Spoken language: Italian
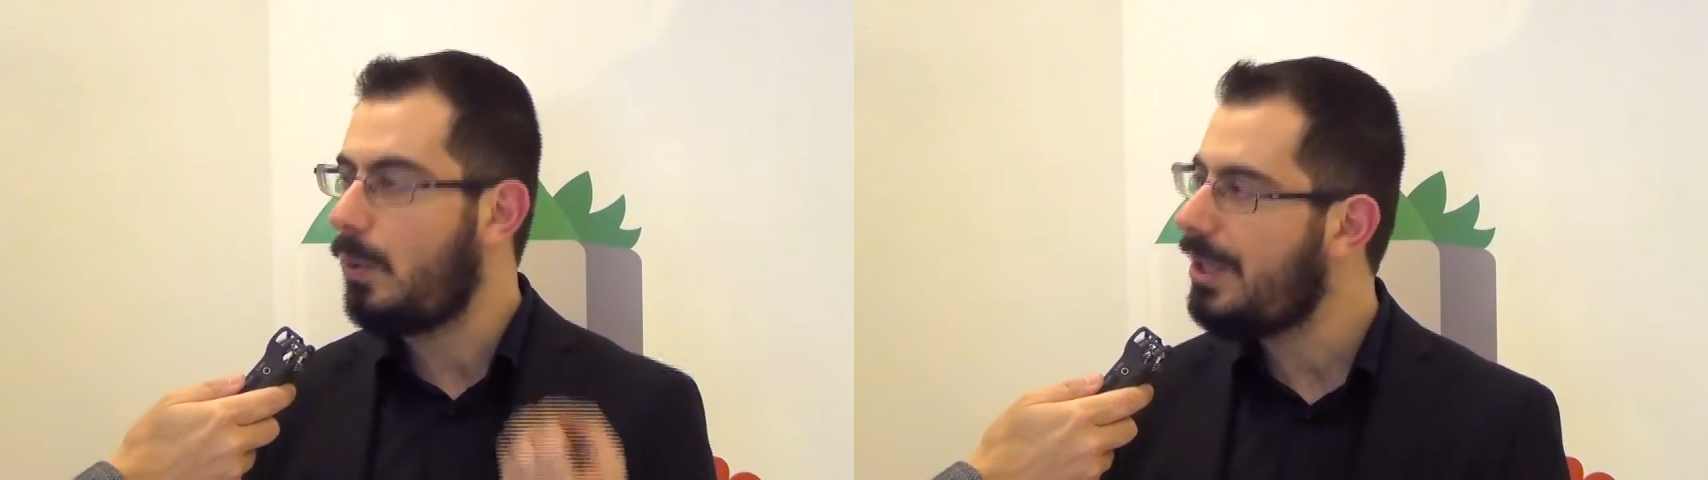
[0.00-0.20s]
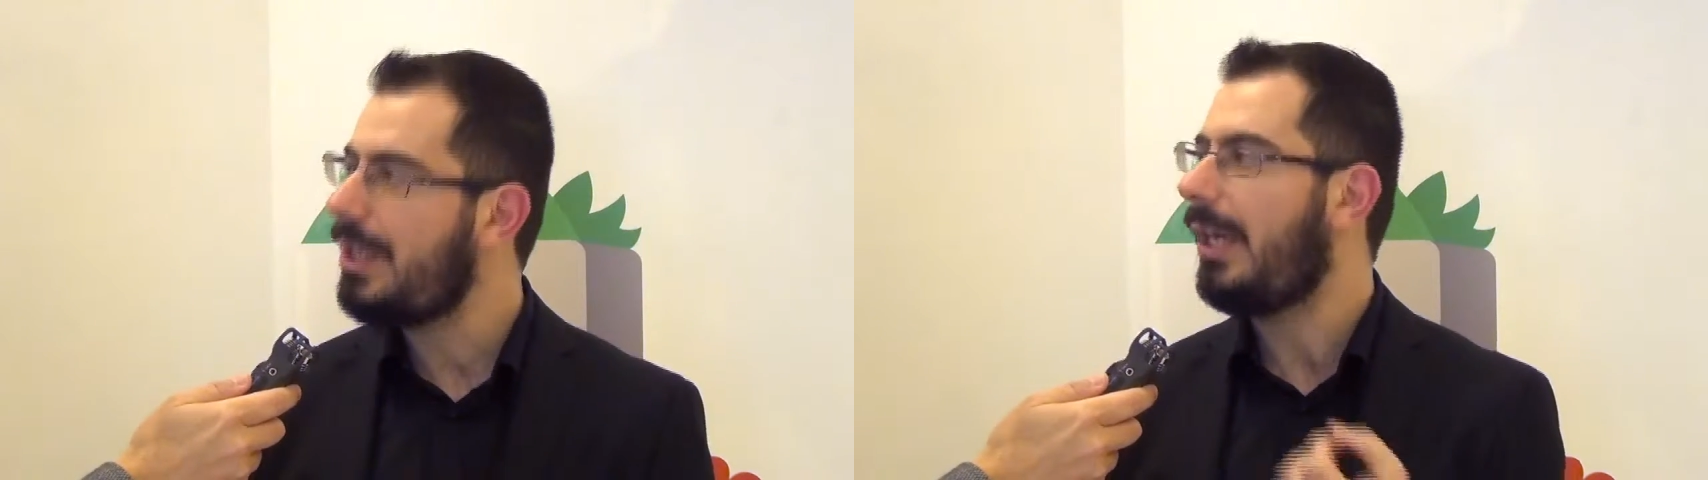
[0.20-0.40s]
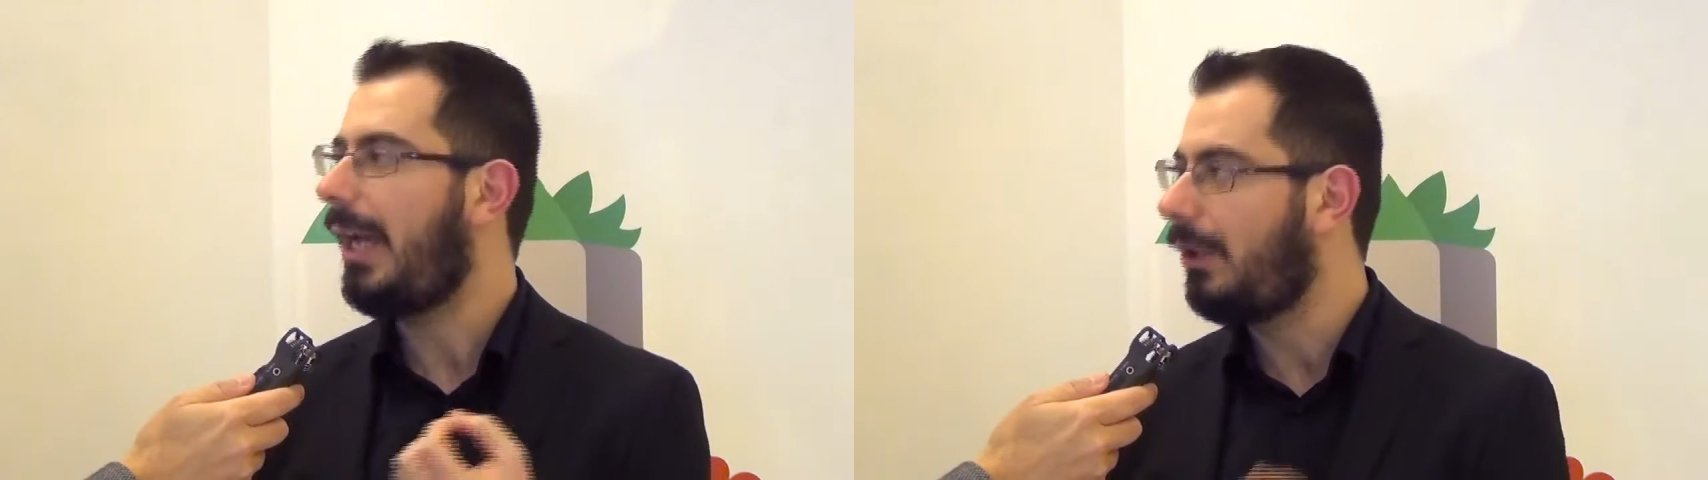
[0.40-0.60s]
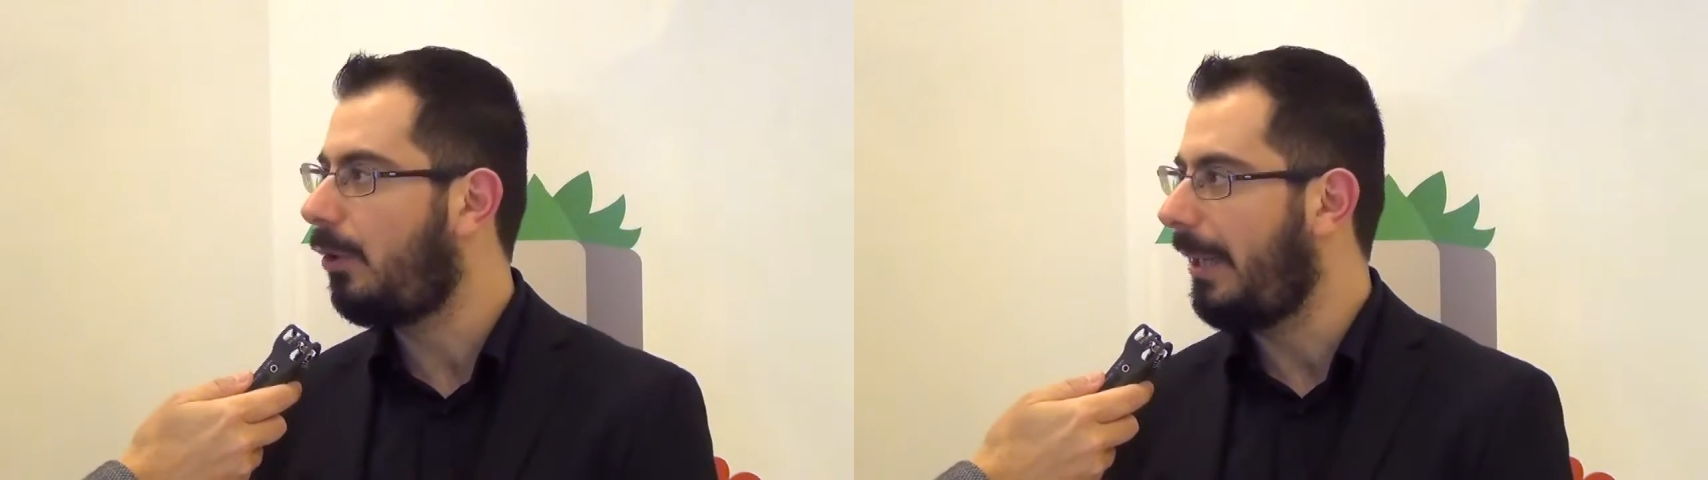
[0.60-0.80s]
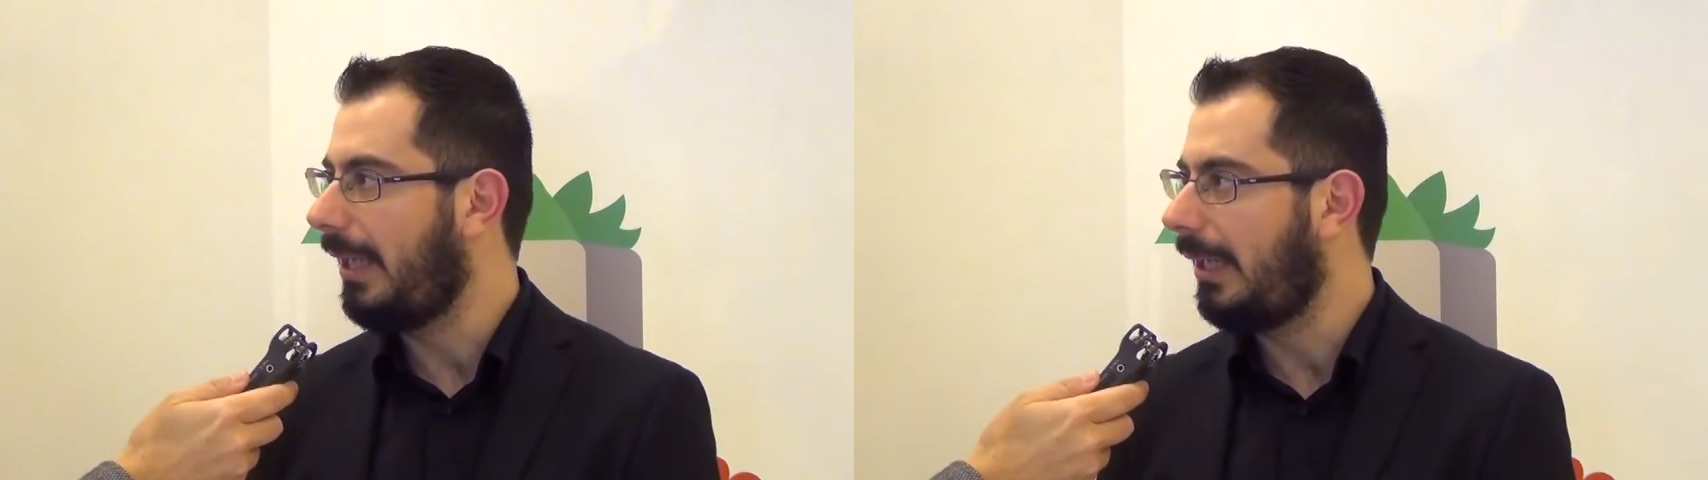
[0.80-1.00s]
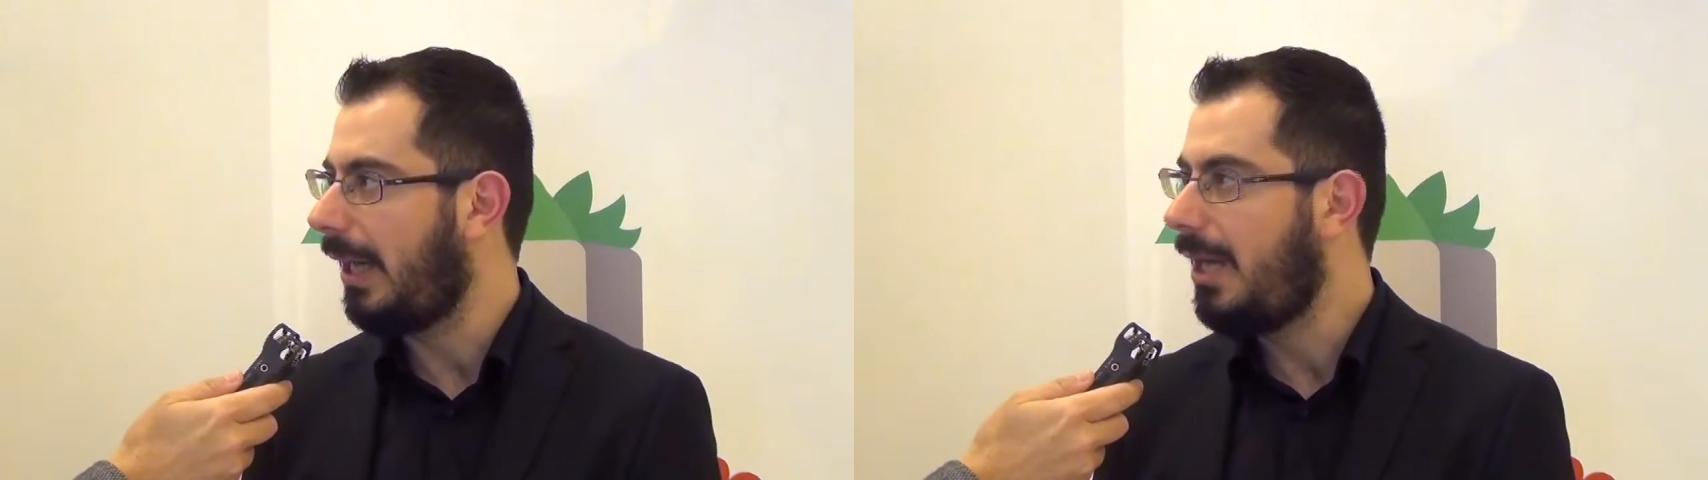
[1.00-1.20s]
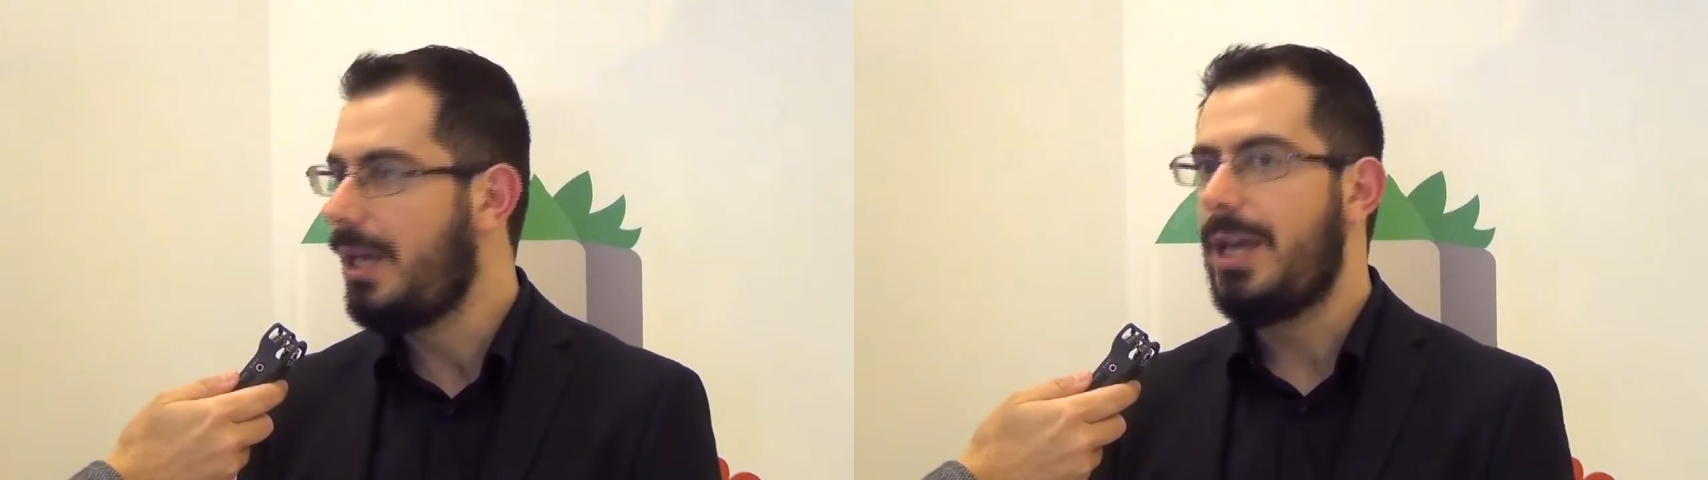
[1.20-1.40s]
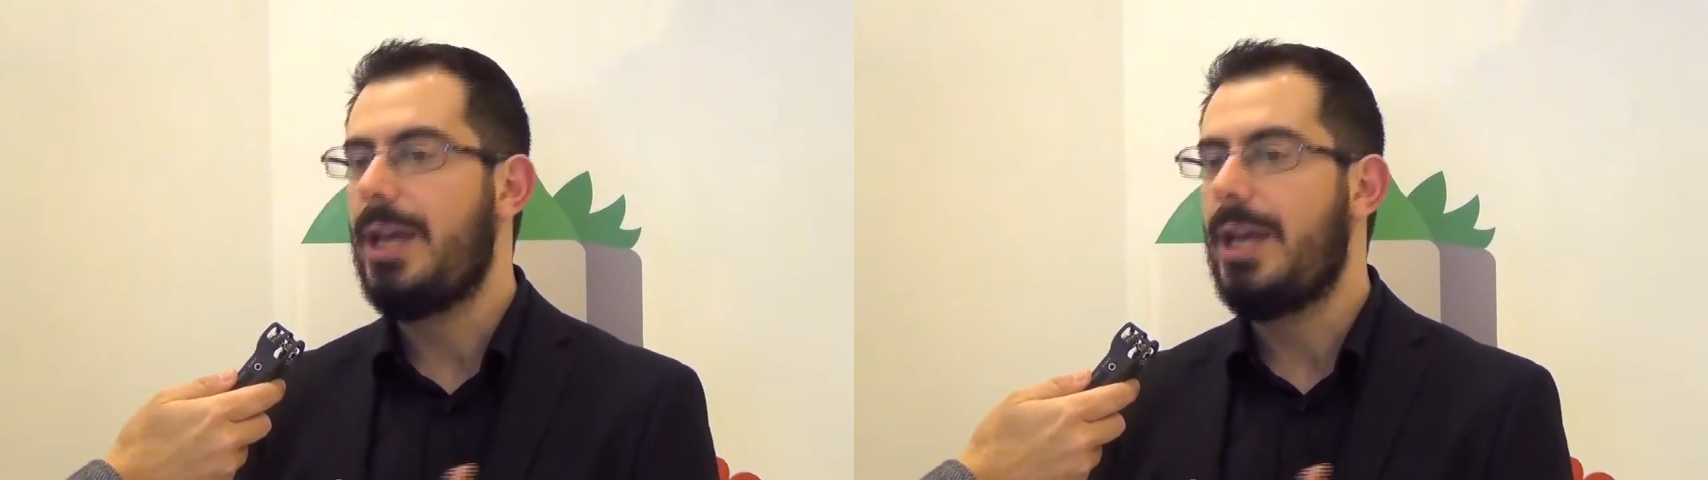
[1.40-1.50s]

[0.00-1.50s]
lunedì e domenica.